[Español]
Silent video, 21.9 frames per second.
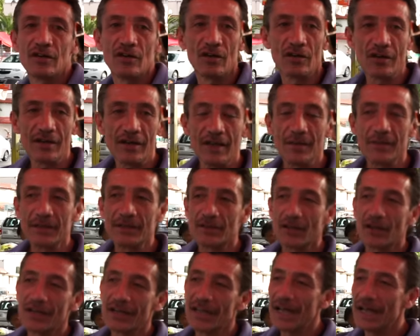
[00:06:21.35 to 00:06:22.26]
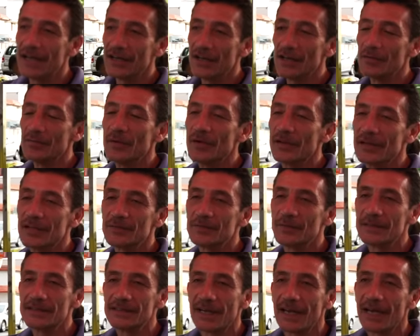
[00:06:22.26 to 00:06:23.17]
Corona Victoria, León, modelo
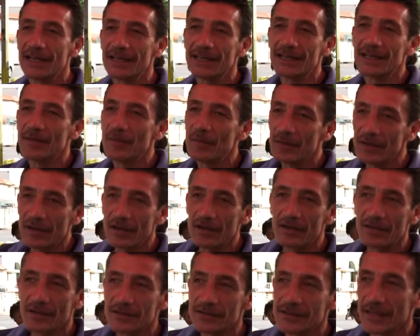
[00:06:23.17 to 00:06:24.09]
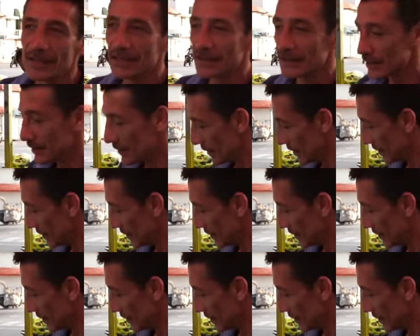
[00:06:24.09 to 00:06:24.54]
especial, negra modelo y 2X.